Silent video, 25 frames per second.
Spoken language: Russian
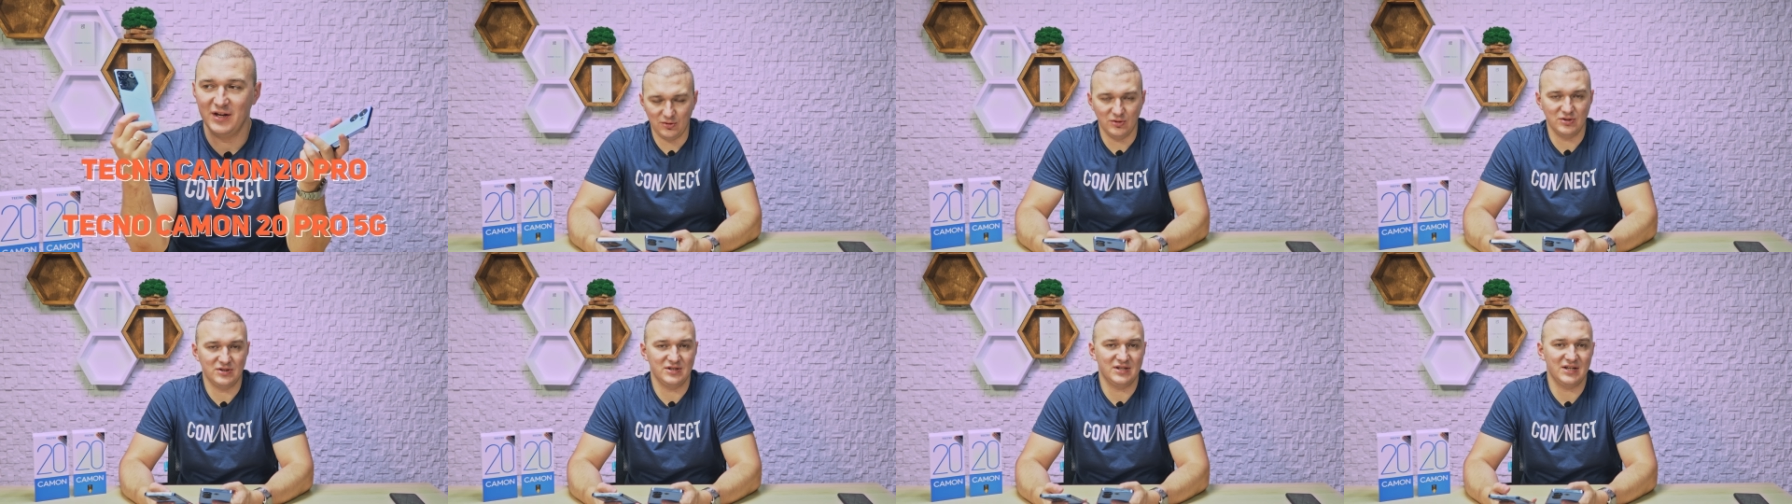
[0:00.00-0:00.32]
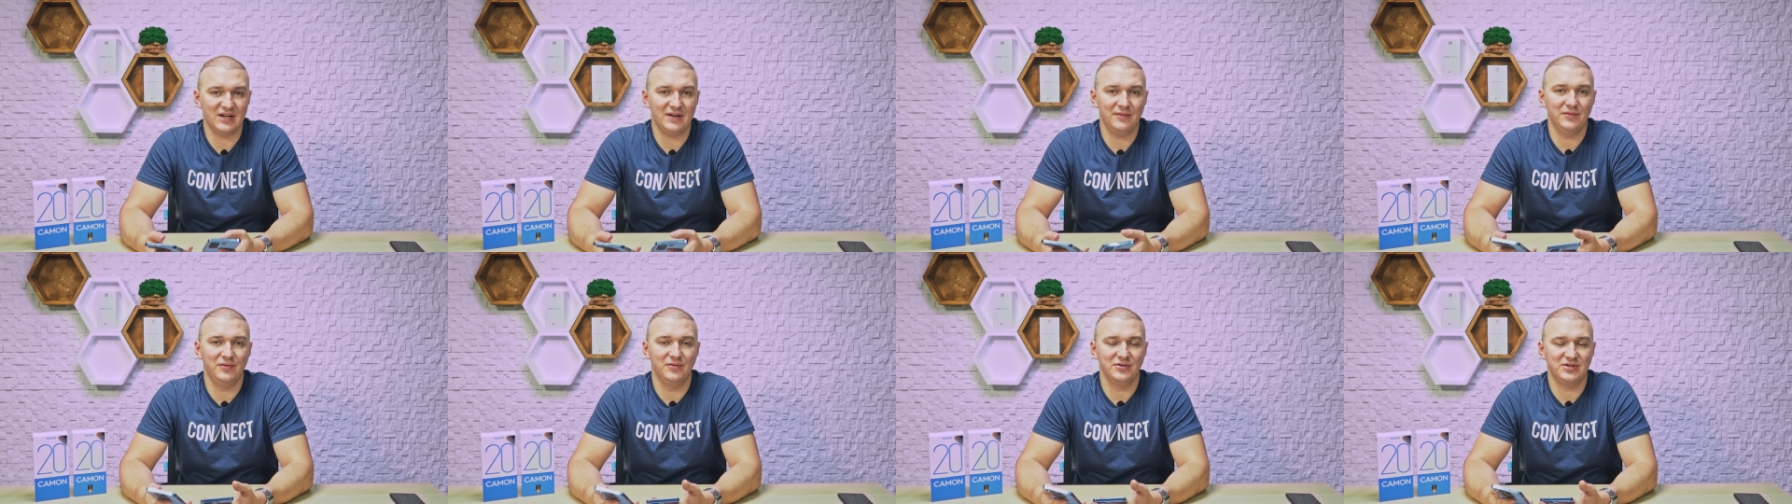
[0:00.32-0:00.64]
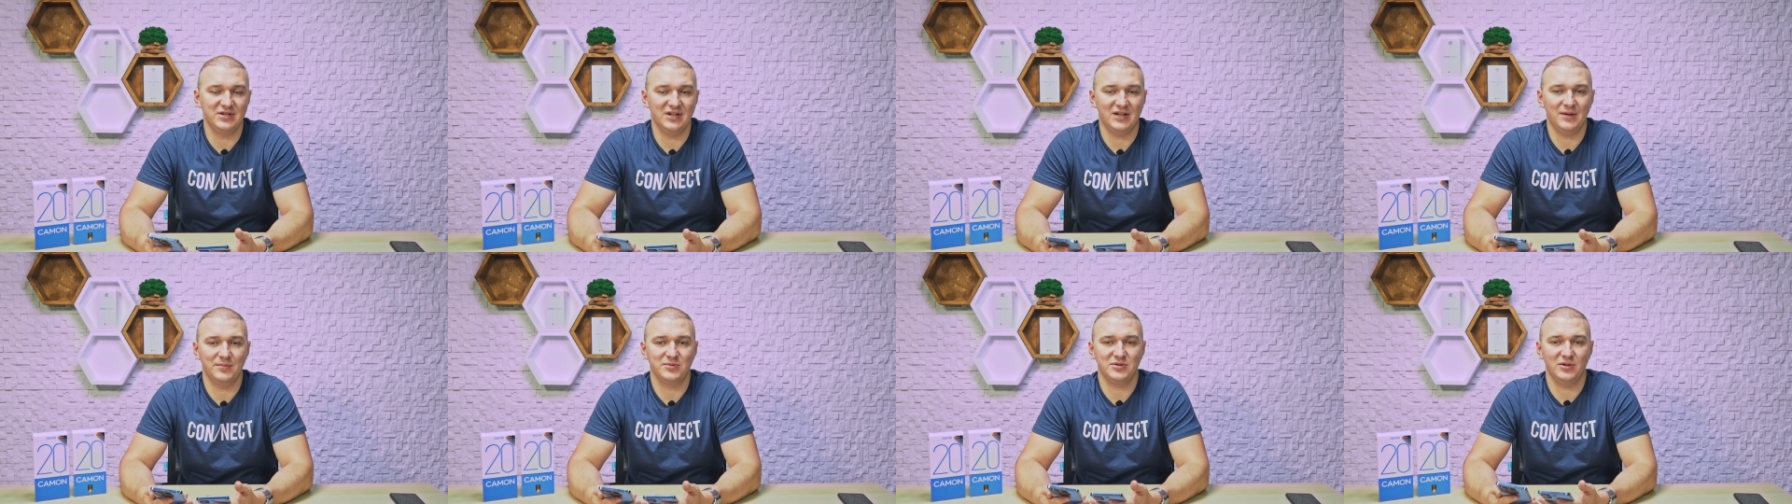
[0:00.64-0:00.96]
То есть сравнивать
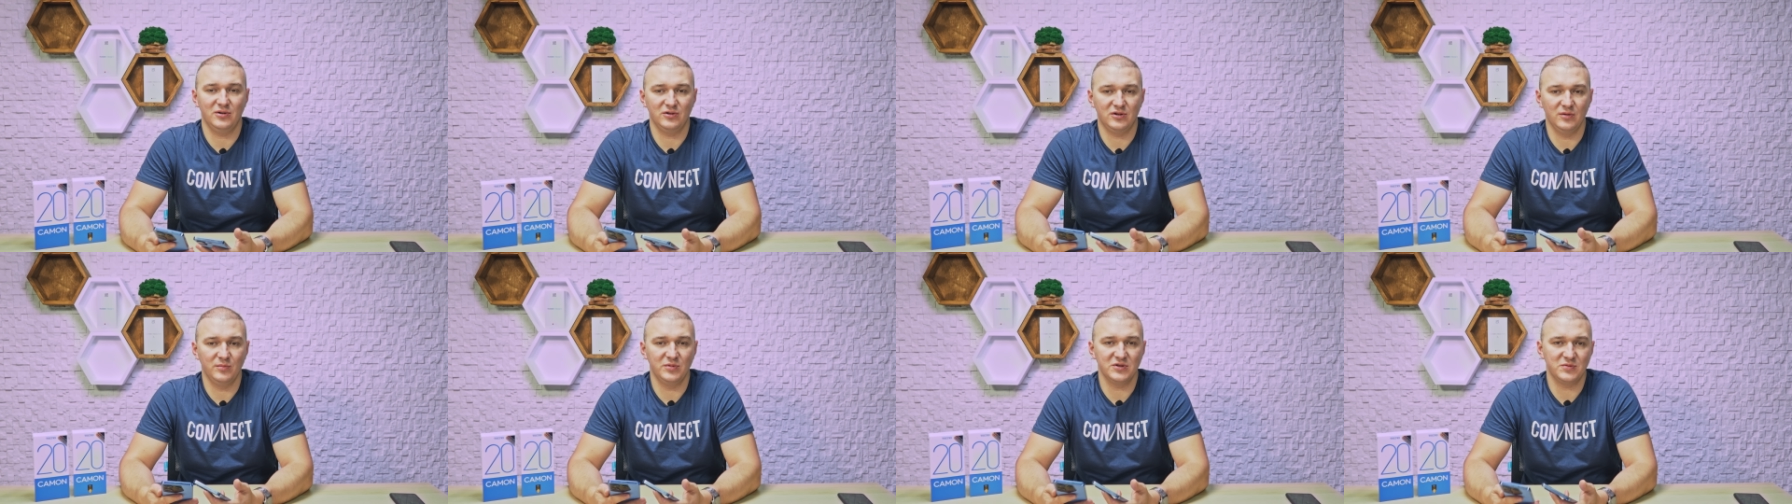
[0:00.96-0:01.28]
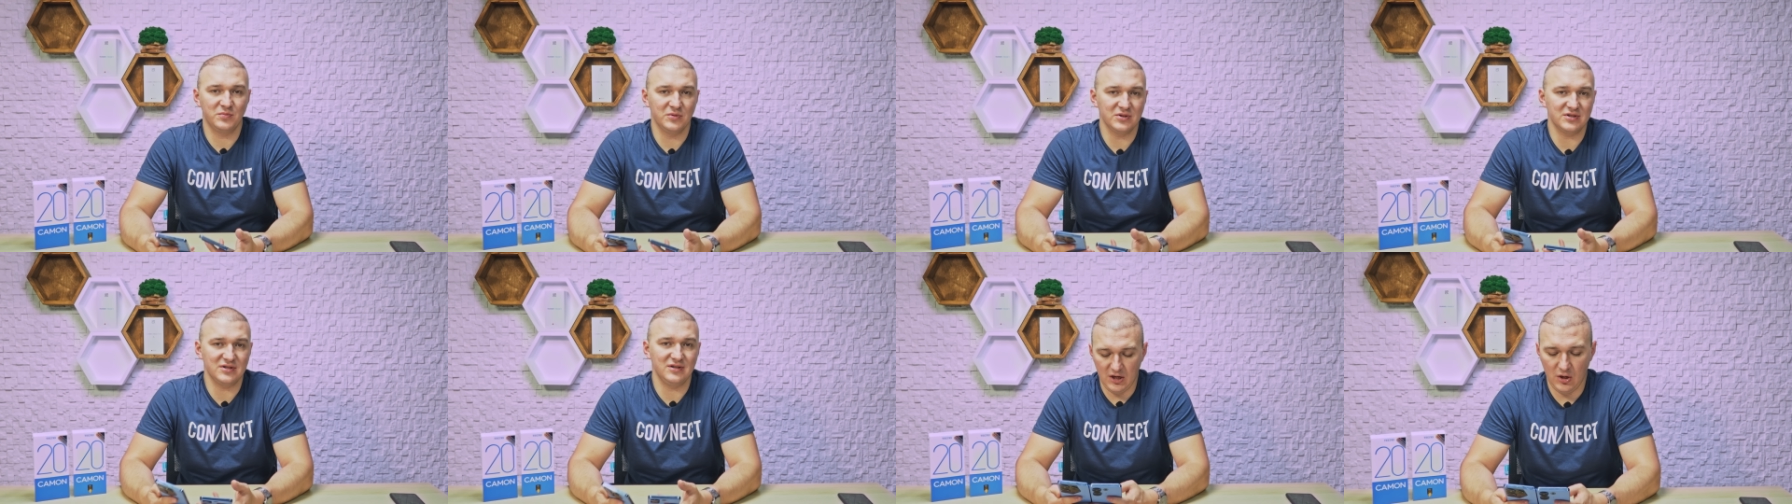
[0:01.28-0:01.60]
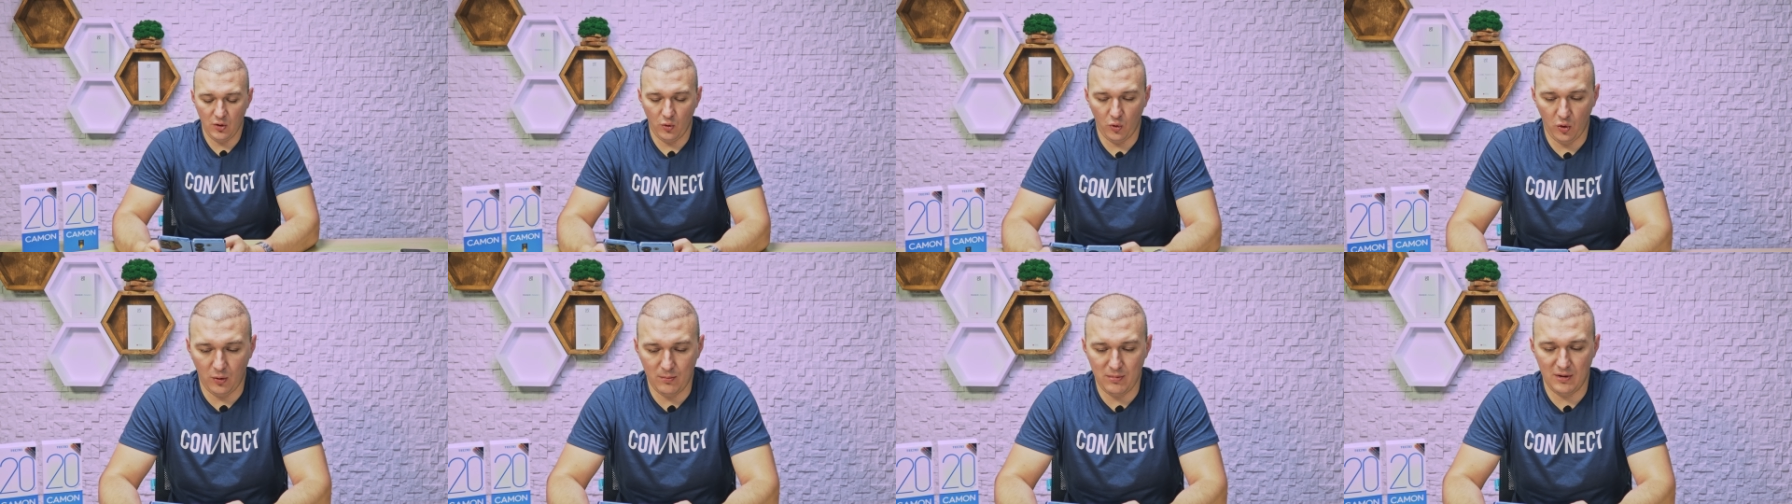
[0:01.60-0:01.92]
их абсолютно бессмысленно.
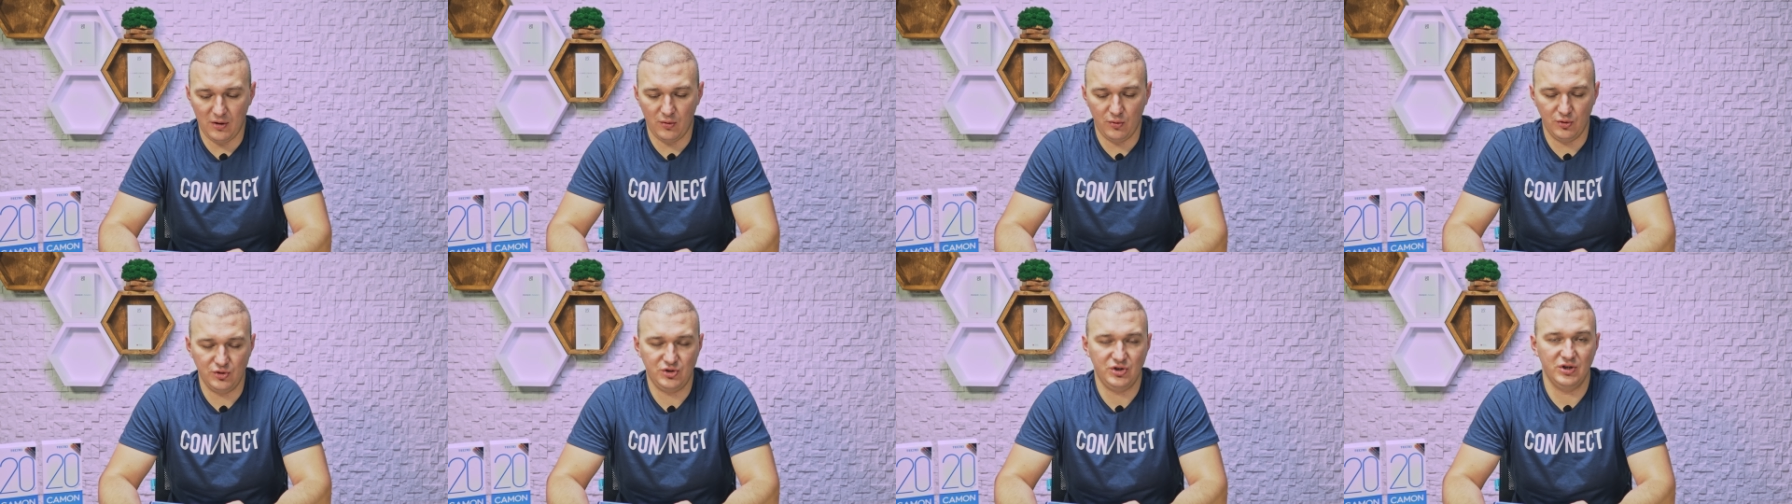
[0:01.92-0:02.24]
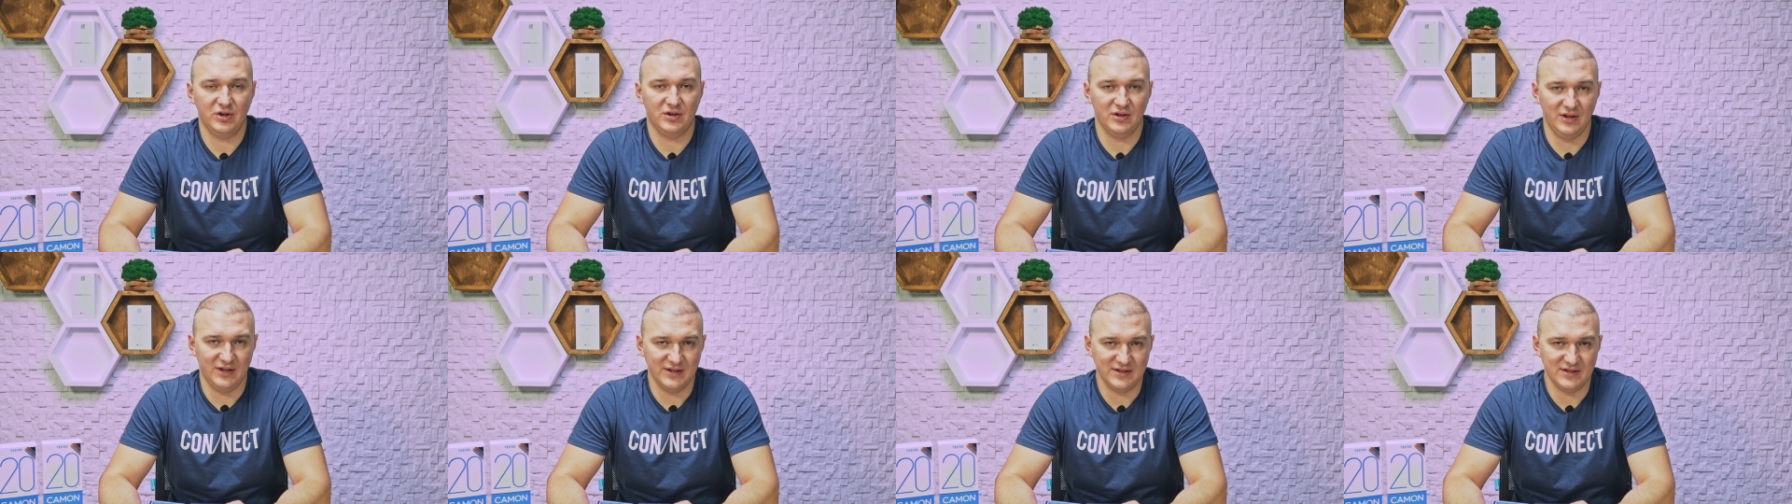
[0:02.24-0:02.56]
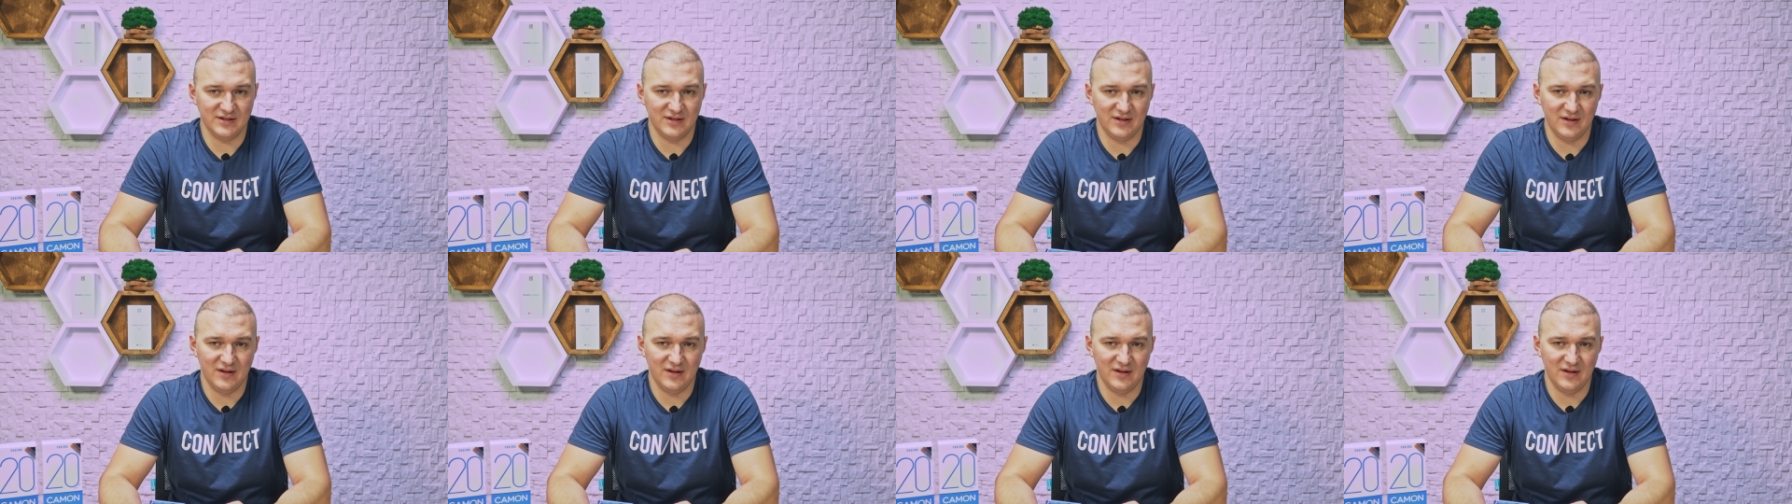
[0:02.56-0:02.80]
Оба очень классные.